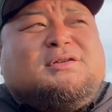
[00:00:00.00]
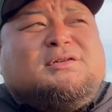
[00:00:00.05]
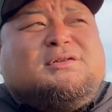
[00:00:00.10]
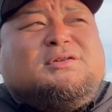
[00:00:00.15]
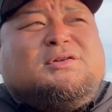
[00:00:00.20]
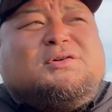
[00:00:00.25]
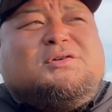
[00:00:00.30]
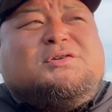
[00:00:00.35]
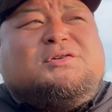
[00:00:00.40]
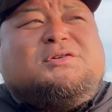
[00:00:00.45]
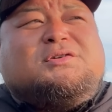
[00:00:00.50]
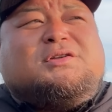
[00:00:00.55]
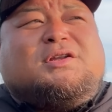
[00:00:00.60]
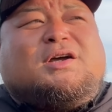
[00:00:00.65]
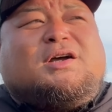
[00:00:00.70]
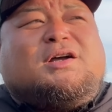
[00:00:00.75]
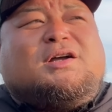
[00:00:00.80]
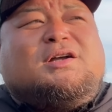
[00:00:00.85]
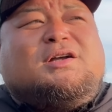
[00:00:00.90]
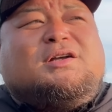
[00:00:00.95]
どういう風
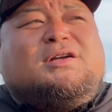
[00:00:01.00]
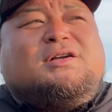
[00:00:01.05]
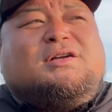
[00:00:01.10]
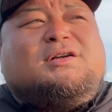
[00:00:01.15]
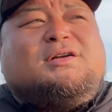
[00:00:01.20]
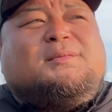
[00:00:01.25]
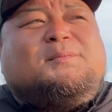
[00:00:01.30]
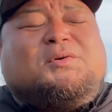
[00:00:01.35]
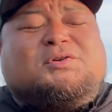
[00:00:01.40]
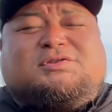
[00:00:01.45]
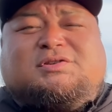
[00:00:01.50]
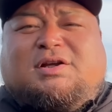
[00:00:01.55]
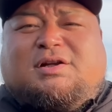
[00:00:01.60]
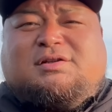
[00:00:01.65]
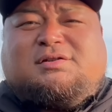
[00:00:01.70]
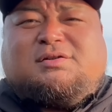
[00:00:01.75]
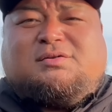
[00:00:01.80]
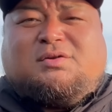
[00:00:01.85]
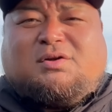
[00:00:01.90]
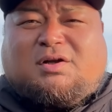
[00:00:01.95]
なポスター
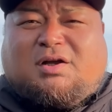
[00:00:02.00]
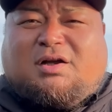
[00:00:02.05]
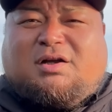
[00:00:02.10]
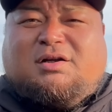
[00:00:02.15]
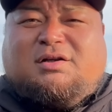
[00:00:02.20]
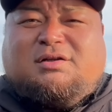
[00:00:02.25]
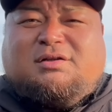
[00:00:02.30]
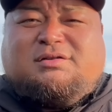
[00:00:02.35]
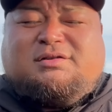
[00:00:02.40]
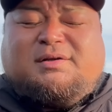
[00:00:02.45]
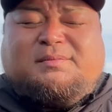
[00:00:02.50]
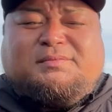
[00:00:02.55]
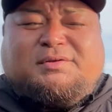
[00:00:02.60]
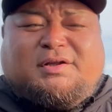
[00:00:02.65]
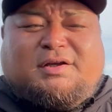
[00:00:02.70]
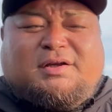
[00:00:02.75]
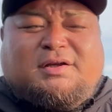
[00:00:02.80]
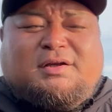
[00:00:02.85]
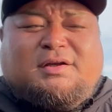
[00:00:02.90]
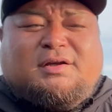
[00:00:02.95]
にするのか、全部
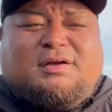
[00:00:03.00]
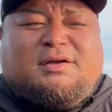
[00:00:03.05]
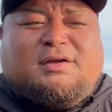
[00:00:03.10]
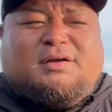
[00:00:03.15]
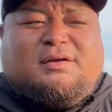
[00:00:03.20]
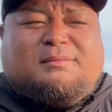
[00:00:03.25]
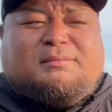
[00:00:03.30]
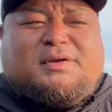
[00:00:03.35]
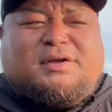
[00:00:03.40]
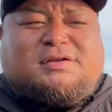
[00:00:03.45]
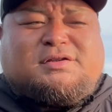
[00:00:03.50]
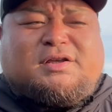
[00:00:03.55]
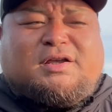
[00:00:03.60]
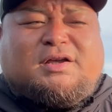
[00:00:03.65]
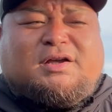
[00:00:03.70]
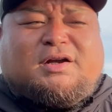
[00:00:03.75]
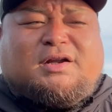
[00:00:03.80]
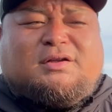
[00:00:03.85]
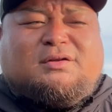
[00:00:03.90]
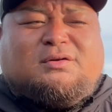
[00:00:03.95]
ね、迷
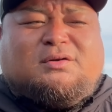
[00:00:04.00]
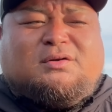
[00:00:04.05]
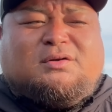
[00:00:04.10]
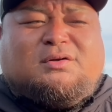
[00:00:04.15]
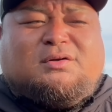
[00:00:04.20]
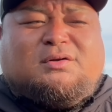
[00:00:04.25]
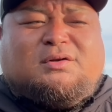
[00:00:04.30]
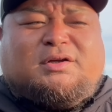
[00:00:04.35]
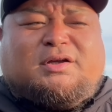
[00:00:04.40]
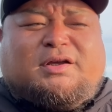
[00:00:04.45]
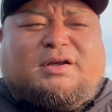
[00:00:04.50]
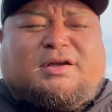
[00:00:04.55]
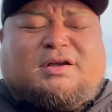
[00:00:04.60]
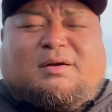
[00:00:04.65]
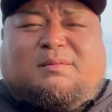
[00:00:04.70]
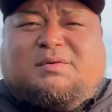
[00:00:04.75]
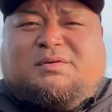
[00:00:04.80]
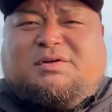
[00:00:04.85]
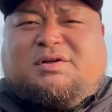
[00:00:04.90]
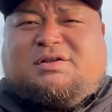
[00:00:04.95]
彩柄の、
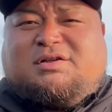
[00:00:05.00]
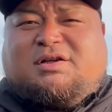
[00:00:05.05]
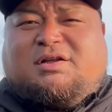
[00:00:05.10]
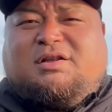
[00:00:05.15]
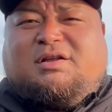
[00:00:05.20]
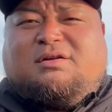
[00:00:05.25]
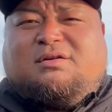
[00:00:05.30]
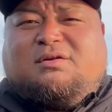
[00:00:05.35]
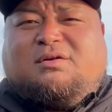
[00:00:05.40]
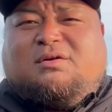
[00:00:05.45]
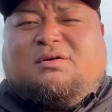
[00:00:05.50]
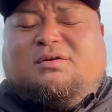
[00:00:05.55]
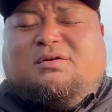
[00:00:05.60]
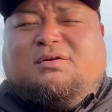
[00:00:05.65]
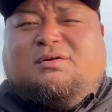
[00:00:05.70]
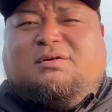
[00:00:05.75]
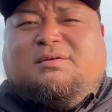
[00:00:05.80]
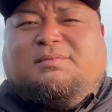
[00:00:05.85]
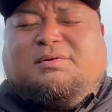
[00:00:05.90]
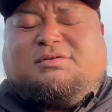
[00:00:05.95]
カモフラチャンネルの
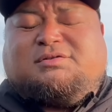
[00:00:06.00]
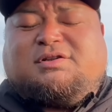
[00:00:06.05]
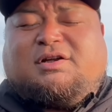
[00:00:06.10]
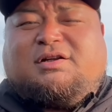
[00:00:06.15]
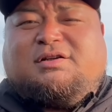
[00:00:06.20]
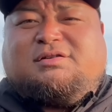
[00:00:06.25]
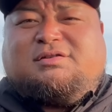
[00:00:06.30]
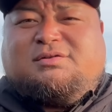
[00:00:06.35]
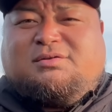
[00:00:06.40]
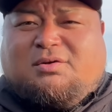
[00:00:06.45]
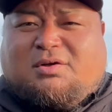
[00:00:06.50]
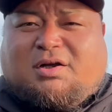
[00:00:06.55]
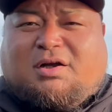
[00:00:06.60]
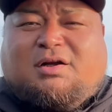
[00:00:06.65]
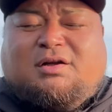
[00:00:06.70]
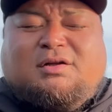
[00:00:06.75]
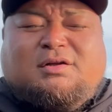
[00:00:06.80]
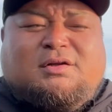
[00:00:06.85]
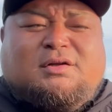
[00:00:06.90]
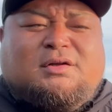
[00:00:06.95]
ポスターにするのか、
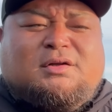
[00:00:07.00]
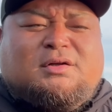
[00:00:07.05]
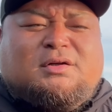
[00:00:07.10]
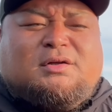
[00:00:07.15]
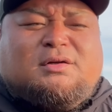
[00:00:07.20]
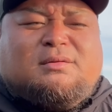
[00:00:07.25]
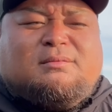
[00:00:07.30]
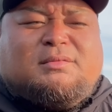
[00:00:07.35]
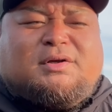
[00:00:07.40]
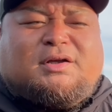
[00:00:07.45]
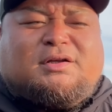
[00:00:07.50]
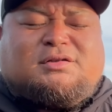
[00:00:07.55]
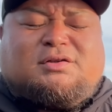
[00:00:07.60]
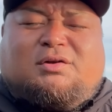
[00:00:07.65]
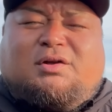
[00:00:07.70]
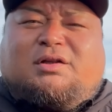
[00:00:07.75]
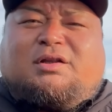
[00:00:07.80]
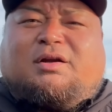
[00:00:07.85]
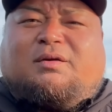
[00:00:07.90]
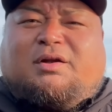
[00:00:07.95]
まあ、
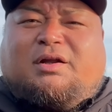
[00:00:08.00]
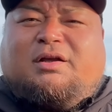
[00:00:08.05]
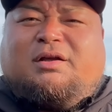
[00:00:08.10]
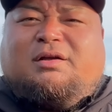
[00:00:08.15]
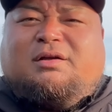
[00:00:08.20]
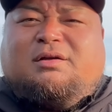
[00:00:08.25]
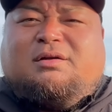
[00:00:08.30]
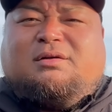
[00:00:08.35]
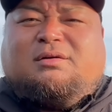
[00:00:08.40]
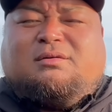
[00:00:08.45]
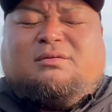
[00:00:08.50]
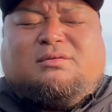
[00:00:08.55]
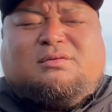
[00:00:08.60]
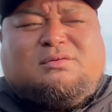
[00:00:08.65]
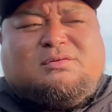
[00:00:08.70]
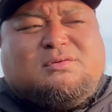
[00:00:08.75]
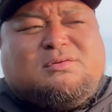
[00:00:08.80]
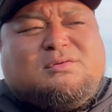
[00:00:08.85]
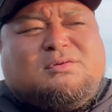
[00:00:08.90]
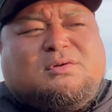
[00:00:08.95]
そのあたりはね、う
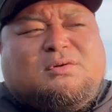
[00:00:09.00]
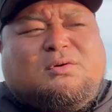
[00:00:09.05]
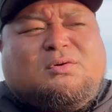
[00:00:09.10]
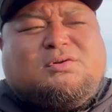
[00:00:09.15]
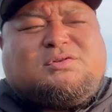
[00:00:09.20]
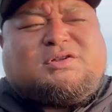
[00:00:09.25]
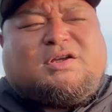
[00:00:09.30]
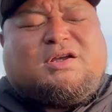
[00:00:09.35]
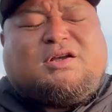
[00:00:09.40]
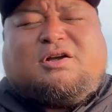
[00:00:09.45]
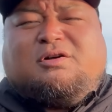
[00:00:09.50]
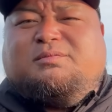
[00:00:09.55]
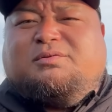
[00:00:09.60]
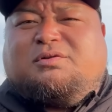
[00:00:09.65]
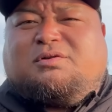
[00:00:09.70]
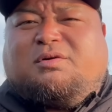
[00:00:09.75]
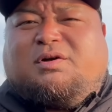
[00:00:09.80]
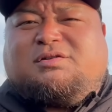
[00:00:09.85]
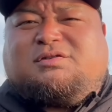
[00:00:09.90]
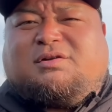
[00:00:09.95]
ん、大津愛川ぶっ
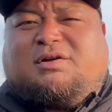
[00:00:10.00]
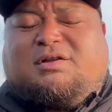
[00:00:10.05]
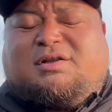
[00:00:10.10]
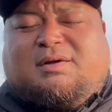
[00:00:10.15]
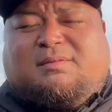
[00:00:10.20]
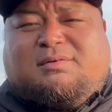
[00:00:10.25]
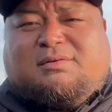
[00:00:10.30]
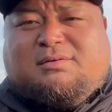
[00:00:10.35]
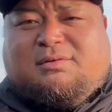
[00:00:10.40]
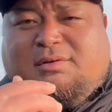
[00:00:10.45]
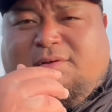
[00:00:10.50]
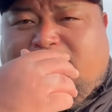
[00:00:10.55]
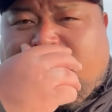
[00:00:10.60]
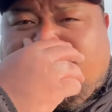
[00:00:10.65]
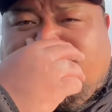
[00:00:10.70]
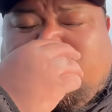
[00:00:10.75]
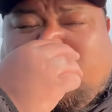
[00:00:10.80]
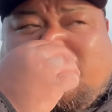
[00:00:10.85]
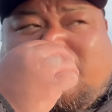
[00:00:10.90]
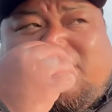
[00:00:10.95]
壊すとか多分、
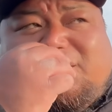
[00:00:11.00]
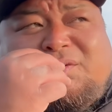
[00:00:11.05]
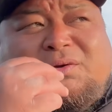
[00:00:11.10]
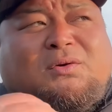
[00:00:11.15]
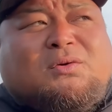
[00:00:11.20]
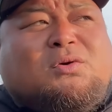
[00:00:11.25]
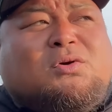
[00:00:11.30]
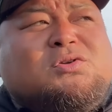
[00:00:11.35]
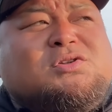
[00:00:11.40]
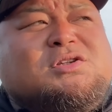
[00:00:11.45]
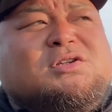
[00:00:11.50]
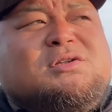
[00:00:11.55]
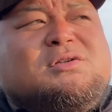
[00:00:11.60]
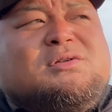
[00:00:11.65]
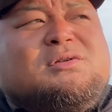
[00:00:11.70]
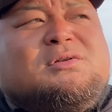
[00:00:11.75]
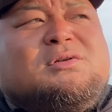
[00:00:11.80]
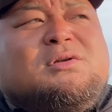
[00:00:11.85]
個人